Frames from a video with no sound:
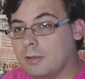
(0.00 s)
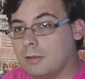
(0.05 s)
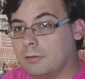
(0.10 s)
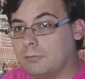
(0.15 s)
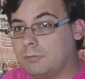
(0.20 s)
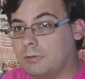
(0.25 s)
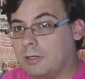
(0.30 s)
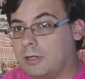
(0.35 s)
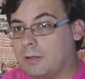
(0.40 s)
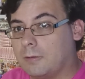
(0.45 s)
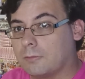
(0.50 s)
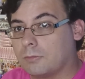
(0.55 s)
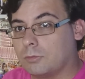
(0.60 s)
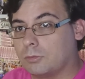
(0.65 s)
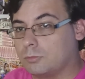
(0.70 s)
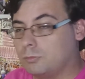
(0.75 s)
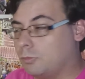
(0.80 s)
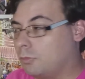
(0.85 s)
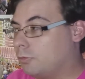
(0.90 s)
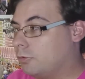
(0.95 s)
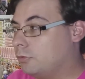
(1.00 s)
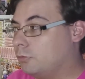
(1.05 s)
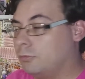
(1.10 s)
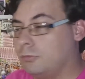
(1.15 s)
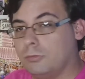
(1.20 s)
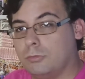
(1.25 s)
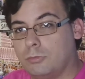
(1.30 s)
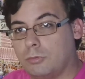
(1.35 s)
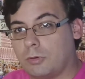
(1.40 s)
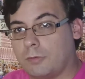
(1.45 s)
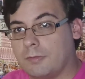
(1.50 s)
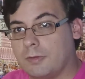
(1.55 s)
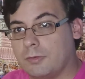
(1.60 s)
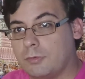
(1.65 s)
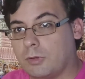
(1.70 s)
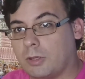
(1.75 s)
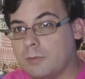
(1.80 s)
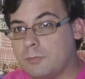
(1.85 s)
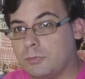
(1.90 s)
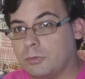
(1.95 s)
Voilà, donc mon mois du futur vient
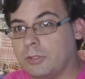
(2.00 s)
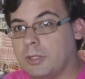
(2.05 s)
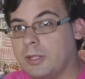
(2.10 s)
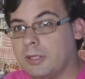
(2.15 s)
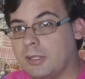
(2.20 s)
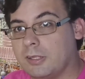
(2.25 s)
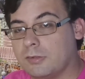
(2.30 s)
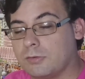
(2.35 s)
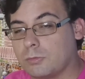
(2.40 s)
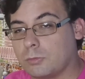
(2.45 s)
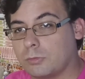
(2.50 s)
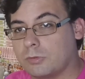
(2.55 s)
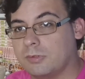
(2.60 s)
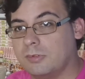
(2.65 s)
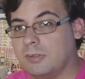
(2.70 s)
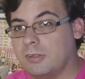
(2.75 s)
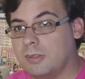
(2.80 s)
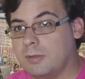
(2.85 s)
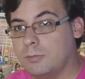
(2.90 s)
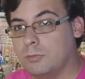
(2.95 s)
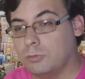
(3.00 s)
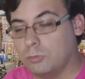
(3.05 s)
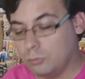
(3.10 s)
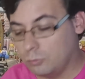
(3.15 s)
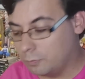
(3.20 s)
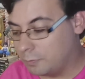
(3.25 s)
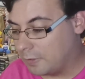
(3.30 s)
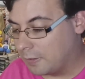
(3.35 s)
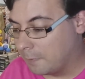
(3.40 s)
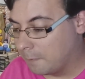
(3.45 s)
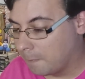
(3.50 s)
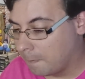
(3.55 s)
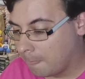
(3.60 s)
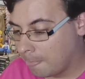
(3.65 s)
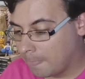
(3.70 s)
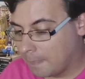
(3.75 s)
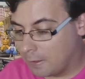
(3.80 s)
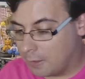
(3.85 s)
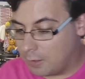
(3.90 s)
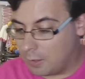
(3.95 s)
de répondre à la question si c'était bon ou pas.
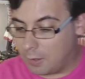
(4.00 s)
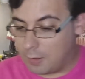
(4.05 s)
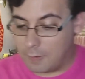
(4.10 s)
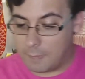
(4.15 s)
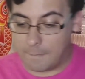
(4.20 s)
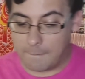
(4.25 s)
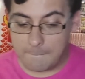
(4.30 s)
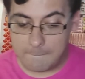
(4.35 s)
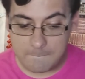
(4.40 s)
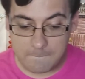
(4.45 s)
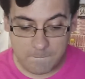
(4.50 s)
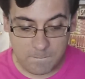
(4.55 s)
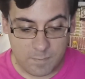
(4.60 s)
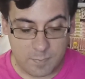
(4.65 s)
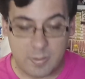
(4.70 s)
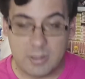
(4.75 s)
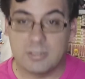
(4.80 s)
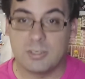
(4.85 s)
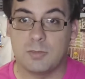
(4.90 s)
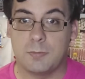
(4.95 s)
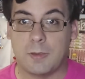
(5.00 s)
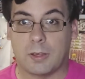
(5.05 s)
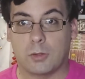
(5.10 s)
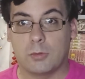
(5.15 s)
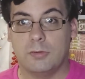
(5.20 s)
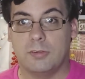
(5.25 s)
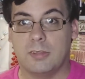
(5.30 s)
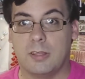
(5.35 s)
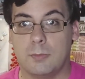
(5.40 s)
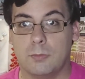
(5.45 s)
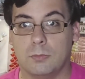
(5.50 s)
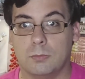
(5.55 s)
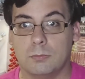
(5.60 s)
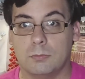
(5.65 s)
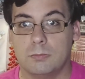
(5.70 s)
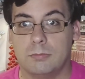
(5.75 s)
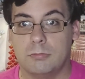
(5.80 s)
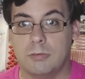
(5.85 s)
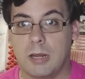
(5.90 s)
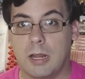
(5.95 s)
Euh, bah, J'espère que c'était bon.
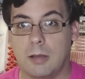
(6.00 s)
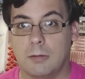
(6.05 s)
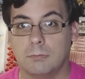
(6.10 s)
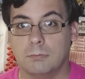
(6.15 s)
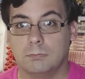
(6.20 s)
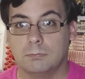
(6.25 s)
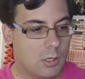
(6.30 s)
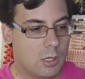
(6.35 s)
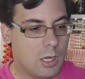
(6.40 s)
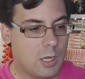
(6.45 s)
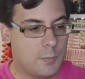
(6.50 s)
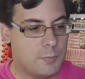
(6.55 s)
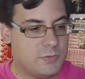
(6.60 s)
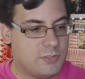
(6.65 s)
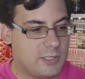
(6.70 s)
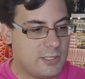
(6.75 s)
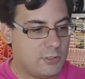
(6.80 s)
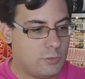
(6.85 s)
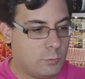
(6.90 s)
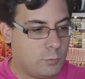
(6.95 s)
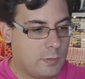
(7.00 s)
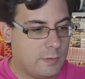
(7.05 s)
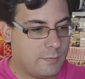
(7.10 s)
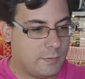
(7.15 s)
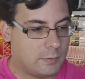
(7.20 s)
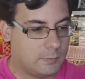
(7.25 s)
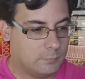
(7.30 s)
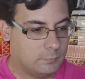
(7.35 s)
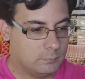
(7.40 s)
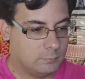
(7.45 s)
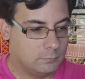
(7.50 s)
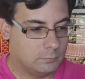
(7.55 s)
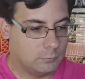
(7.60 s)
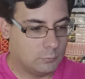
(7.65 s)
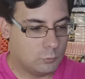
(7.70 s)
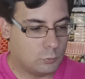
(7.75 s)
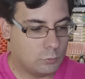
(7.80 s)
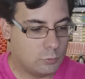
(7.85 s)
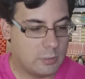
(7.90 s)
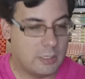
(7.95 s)
Voilà. Objet suivant.
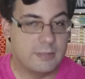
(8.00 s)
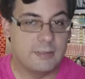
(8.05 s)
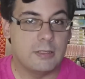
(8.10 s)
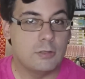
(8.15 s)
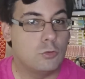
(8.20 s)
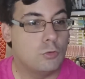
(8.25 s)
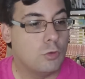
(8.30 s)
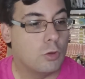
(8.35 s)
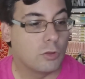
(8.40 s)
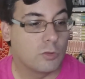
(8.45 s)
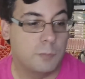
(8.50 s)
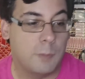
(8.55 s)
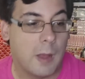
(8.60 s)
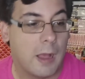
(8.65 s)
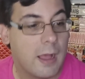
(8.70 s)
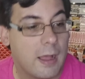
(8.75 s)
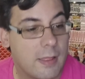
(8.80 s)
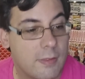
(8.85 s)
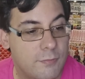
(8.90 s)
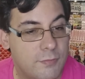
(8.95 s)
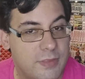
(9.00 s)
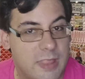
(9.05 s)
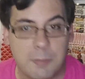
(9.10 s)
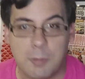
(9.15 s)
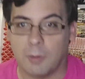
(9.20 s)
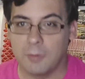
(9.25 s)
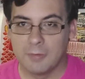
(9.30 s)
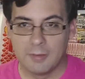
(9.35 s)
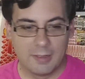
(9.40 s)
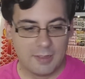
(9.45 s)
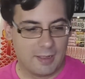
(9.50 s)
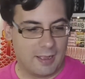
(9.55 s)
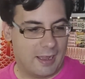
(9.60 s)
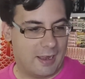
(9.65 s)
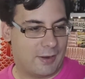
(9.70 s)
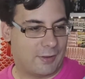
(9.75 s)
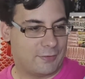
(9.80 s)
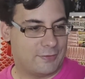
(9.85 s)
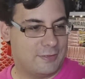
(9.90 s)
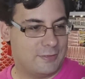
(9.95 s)
Oh, ah, ça, tu ne lances pas, hein, évidemment.
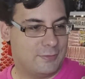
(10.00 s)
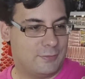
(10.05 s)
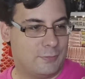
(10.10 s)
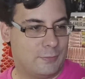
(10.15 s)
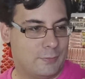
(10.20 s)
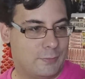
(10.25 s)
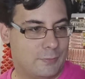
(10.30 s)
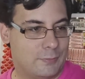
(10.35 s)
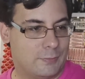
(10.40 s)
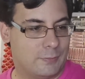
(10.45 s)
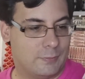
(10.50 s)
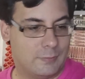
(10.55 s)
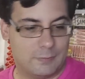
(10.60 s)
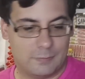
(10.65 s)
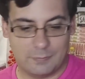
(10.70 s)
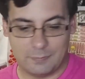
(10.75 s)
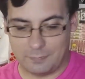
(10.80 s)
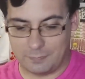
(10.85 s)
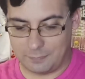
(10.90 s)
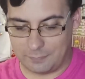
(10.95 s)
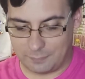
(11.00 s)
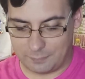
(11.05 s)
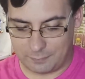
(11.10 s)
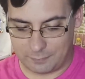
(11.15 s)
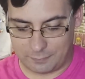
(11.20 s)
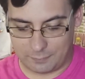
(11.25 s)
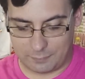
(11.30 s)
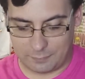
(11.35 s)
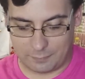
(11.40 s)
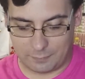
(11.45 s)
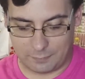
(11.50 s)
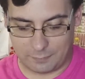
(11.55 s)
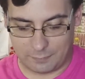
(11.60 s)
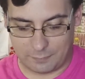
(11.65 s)
Alors, c'est une